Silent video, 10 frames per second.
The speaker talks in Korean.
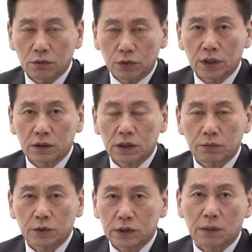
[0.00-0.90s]
우리는
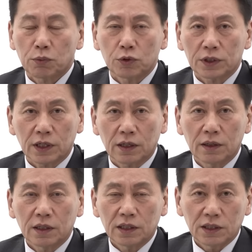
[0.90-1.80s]
그럼 그 사람 포기해.
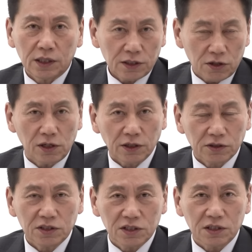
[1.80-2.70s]
이게
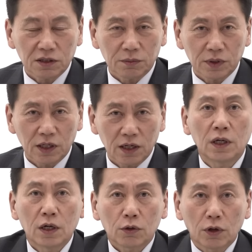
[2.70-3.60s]
전략적 지지인겁니다
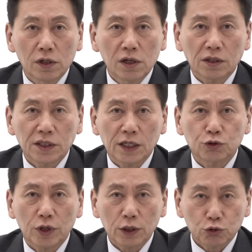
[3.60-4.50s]
권력
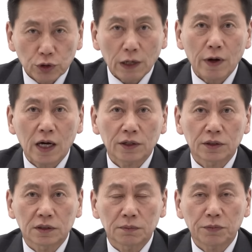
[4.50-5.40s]
쟁취에
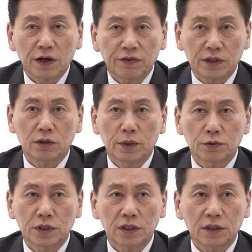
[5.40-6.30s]
수단화하려는 팬덤의
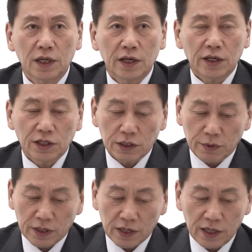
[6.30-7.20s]
존재는
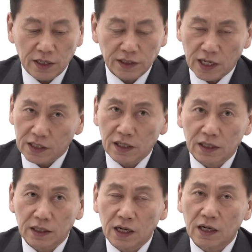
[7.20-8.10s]
이재명에게
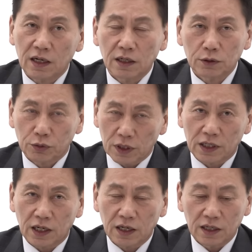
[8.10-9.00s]
약일까,
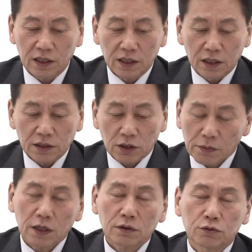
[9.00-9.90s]
무일까?
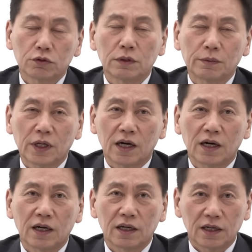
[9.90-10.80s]
정말 궁금합니다.
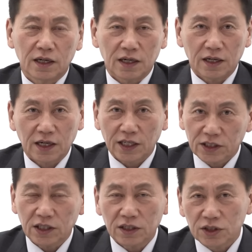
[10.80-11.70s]
아,
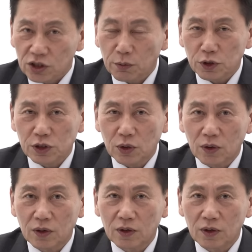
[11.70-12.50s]
같이 지켜보시죠.